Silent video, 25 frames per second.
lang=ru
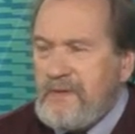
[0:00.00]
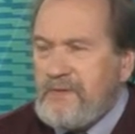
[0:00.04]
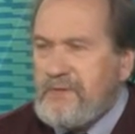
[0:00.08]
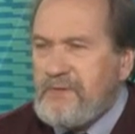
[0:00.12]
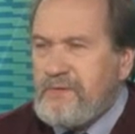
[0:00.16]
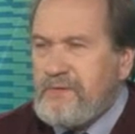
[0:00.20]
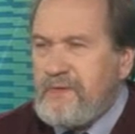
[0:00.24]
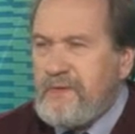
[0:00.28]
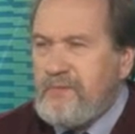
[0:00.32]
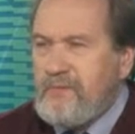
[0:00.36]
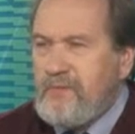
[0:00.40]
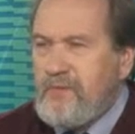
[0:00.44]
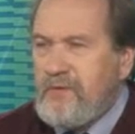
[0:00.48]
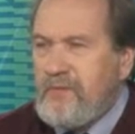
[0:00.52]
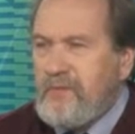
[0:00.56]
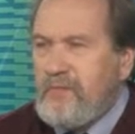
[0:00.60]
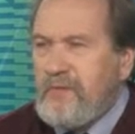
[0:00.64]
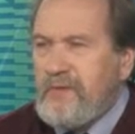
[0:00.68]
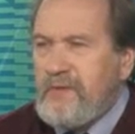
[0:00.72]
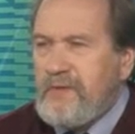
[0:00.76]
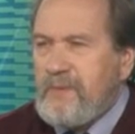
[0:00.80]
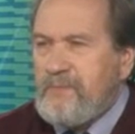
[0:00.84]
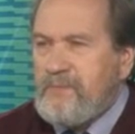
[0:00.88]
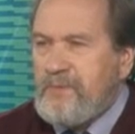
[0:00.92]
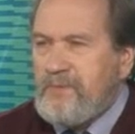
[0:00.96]
я считаю,
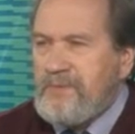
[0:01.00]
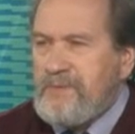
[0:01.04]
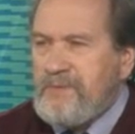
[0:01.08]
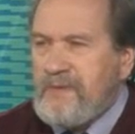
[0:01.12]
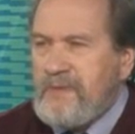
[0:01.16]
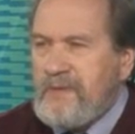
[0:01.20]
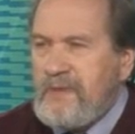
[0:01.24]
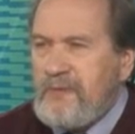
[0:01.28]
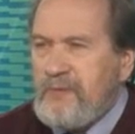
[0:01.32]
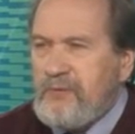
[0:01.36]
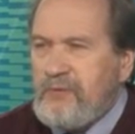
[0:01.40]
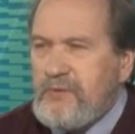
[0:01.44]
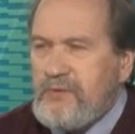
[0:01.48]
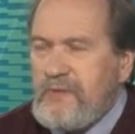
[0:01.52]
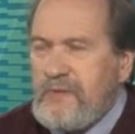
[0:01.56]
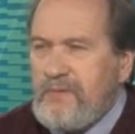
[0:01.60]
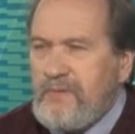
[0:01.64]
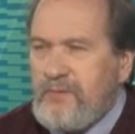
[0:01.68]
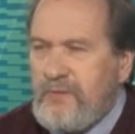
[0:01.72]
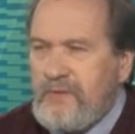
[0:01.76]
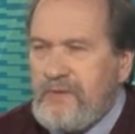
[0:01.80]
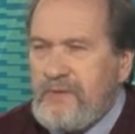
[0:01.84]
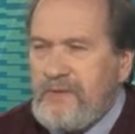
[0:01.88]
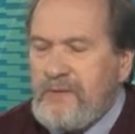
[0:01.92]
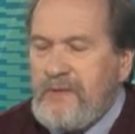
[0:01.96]
море просто... Я уже
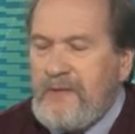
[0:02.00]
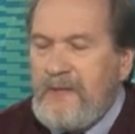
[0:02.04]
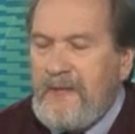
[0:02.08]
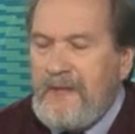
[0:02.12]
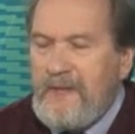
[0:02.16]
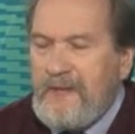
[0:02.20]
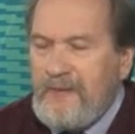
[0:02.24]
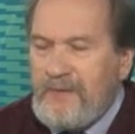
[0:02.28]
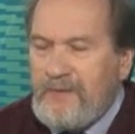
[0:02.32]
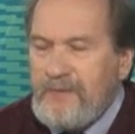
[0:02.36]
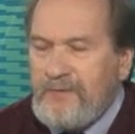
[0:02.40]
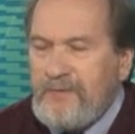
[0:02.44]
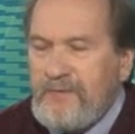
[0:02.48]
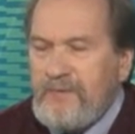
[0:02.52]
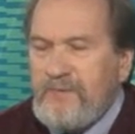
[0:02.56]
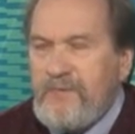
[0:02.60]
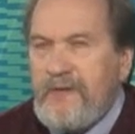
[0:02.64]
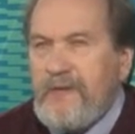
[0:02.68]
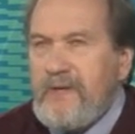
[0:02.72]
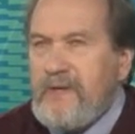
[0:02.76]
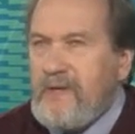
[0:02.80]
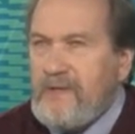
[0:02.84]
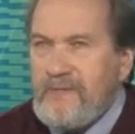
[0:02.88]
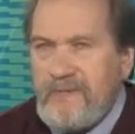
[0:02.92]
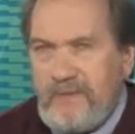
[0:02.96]
понял, что
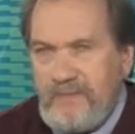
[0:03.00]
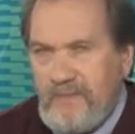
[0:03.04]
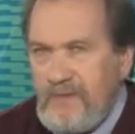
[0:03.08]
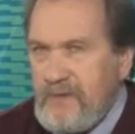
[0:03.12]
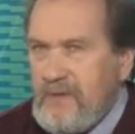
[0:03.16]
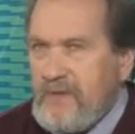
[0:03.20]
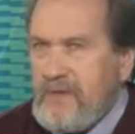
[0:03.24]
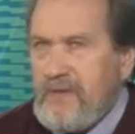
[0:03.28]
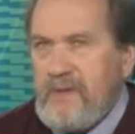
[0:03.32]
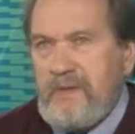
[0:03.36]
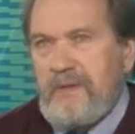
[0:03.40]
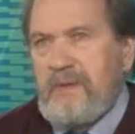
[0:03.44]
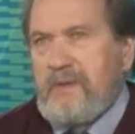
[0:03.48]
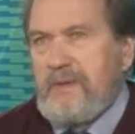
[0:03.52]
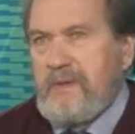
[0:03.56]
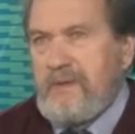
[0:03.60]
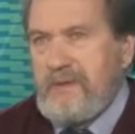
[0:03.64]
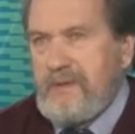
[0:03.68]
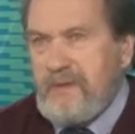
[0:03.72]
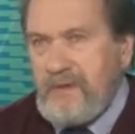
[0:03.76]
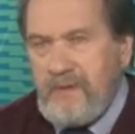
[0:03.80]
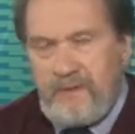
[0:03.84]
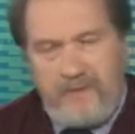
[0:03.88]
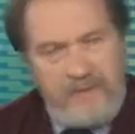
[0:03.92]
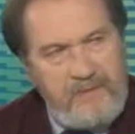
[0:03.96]
моряк из меня
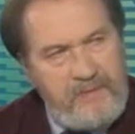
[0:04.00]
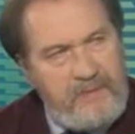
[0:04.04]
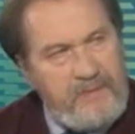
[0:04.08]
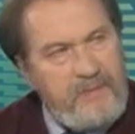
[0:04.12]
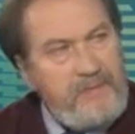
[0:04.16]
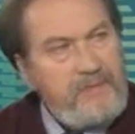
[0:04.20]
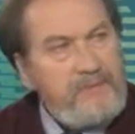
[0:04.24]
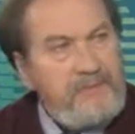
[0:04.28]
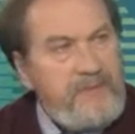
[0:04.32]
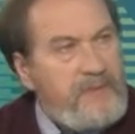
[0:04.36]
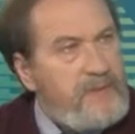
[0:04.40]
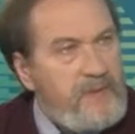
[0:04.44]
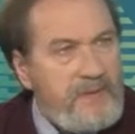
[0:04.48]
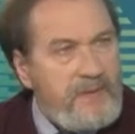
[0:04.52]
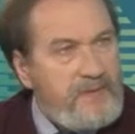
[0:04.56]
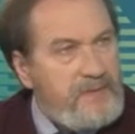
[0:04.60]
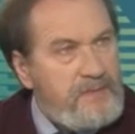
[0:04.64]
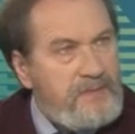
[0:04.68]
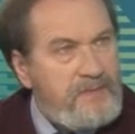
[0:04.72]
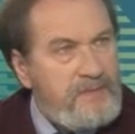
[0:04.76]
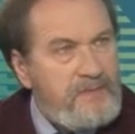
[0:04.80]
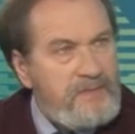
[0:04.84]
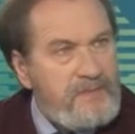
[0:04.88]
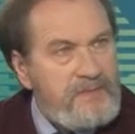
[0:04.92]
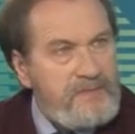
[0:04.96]
э, нет. Моряк
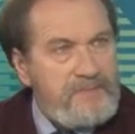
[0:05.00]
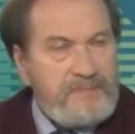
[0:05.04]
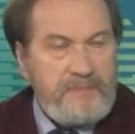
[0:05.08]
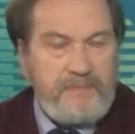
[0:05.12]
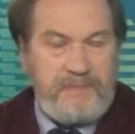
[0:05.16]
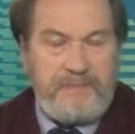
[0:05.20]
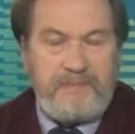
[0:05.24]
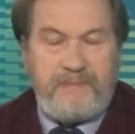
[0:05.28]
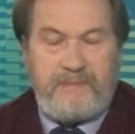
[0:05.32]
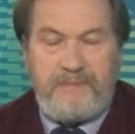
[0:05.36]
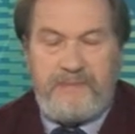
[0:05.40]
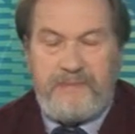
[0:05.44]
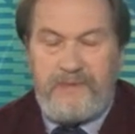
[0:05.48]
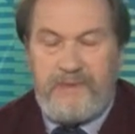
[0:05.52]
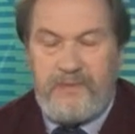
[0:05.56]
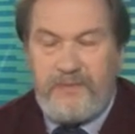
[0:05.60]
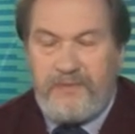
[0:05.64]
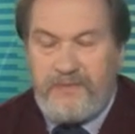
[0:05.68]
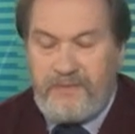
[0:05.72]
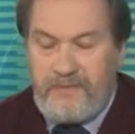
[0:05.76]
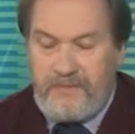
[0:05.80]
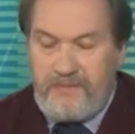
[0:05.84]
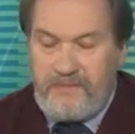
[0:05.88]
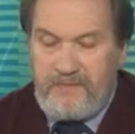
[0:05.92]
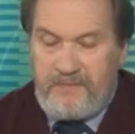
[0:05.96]
э, я
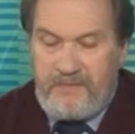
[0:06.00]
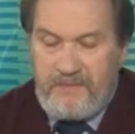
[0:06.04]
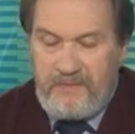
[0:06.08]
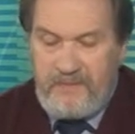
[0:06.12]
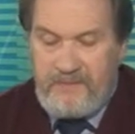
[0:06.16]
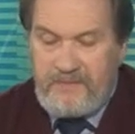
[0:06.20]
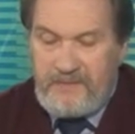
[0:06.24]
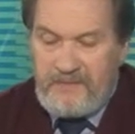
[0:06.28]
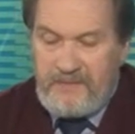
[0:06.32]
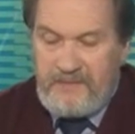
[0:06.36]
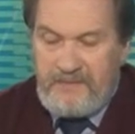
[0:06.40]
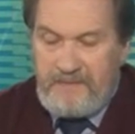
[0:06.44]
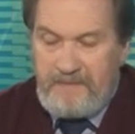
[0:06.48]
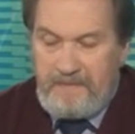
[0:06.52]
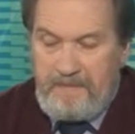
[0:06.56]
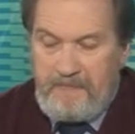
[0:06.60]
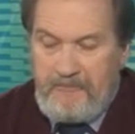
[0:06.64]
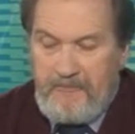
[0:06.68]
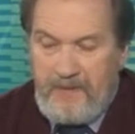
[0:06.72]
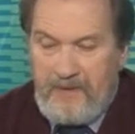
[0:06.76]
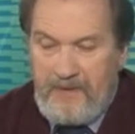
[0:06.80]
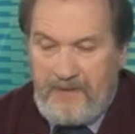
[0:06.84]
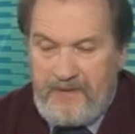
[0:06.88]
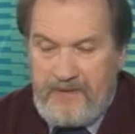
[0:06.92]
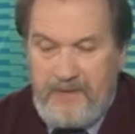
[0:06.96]
уже, э,
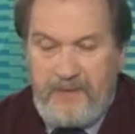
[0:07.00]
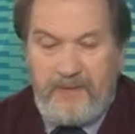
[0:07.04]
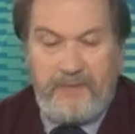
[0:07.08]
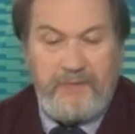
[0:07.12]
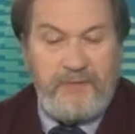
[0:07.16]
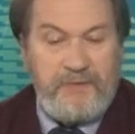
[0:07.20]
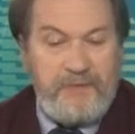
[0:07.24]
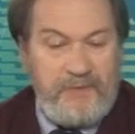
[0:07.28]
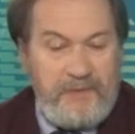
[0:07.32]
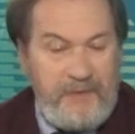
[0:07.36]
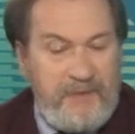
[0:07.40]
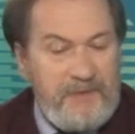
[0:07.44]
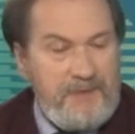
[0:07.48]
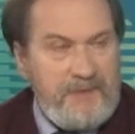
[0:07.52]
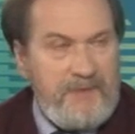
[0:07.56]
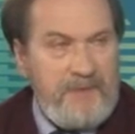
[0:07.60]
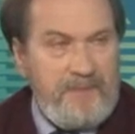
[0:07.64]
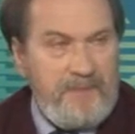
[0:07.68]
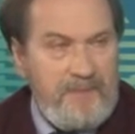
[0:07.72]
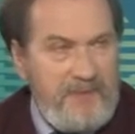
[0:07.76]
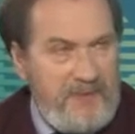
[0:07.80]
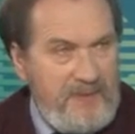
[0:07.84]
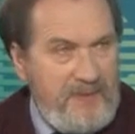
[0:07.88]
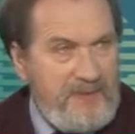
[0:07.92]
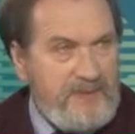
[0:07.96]
хотя вот я и
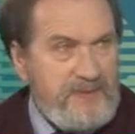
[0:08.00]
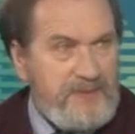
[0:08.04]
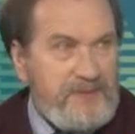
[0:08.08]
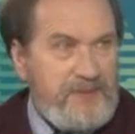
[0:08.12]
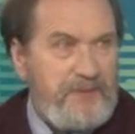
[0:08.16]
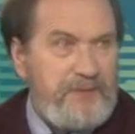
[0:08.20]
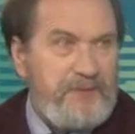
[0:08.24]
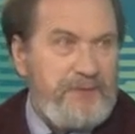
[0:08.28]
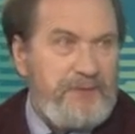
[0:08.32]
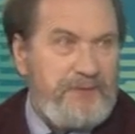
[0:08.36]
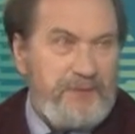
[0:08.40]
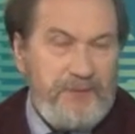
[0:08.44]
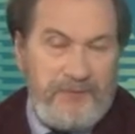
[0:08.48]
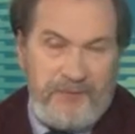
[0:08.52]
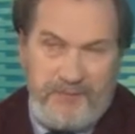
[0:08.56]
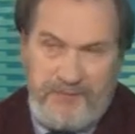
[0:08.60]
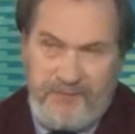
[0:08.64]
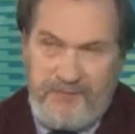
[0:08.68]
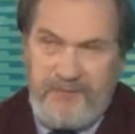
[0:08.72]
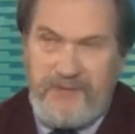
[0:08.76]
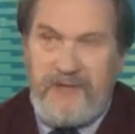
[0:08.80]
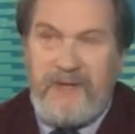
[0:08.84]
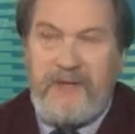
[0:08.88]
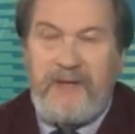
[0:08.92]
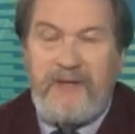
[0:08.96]
сам балец коренной,
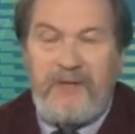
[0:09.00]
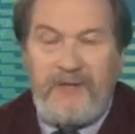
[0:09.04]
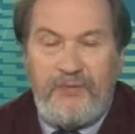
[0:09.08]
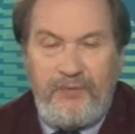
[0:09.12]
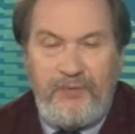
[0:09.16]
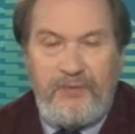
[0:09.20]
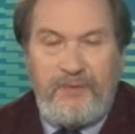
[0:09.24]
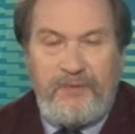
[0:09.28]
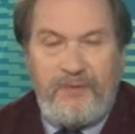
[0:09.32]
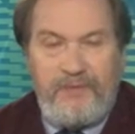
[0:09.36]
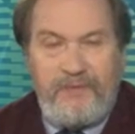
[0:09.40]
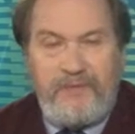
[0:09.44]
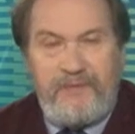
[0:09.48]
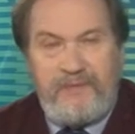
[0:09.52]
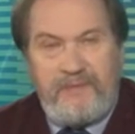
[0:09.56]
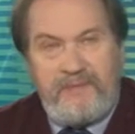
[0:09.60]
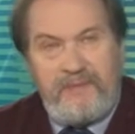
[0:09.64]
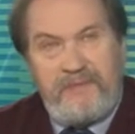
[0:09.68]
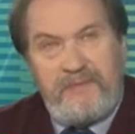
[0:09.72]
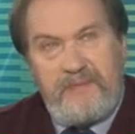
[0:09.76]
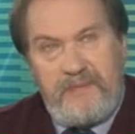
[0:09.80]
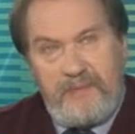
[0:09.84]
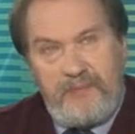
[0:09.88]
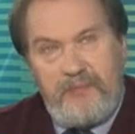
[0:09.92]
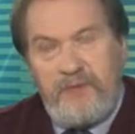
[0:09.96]
вот,
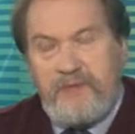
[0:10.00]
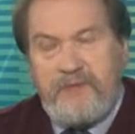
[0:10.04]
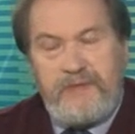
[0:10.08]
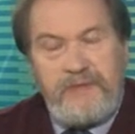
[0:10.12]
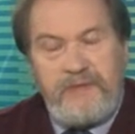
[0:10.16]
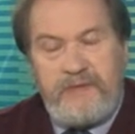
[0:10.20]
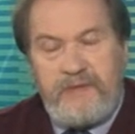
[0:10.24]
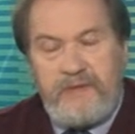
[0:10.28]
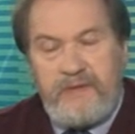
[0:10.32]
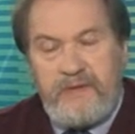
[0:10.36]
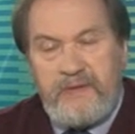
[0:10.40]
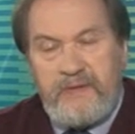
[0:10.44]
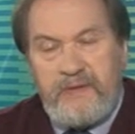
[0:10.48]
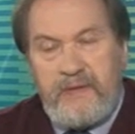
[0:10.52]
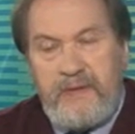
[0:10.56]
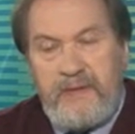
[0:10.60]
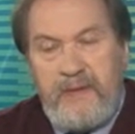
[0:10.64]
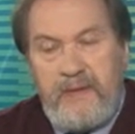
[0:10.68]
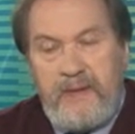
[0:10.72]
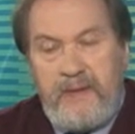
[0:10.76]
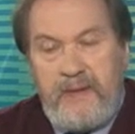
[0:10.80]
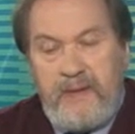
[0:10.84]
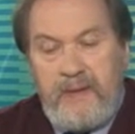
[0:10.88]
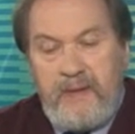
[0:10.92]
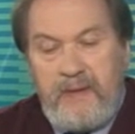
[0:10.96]
но я понял, что нет.
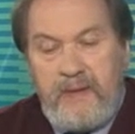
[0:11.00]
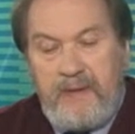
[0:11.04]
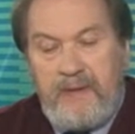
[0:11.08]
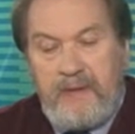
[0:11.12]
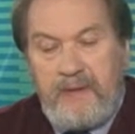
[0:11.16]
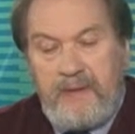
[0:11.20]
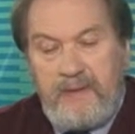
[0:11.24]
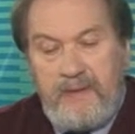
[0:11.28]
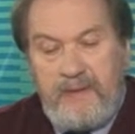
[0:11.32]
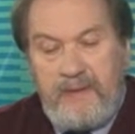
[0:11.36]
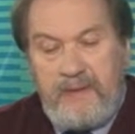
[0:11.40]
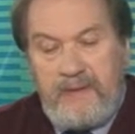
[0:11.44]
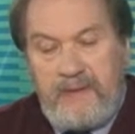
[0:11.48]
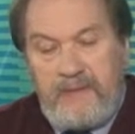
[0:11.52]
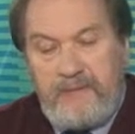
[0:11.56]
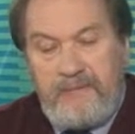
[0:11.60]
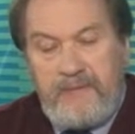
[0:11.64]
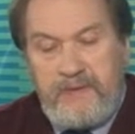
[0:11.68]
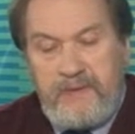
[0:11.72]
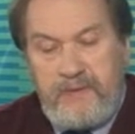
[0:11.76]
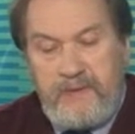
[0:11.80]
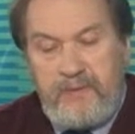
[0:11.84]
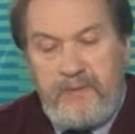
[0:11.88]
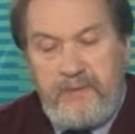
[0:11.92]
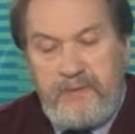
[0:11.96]
И как раз в
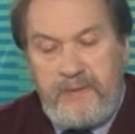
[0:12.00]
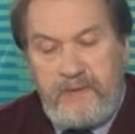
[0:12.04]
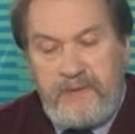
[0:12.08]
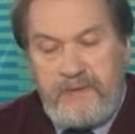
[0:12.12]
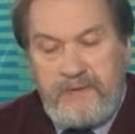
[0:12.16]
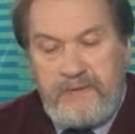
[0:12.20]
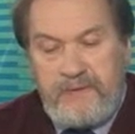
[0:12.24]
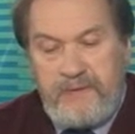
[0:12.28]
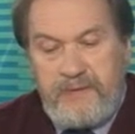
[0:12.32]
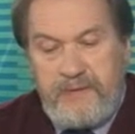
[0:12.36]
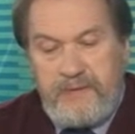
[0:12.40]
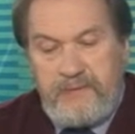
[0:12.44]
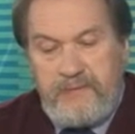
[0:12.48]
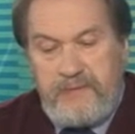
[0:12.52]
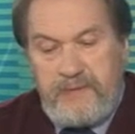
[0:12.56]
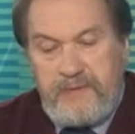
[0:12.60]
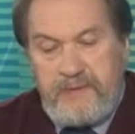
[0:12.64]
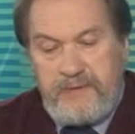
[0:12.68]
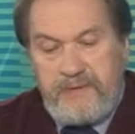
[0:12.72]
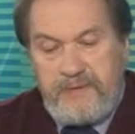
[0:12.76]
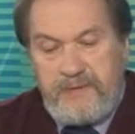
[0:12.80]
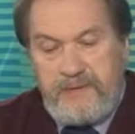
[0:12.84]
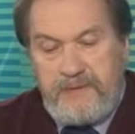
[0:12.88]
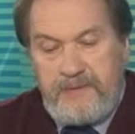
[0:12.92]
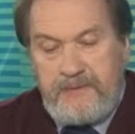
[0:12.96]
эти годы
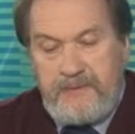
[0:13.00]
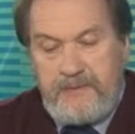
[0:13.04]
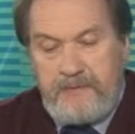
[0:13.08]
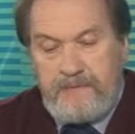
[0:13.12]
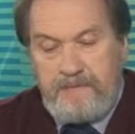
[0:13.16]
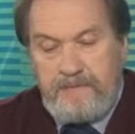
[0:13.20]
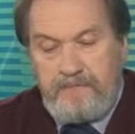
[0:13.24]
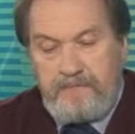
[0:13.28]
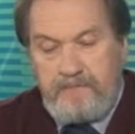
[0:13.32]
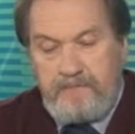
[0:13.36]
создавалось э,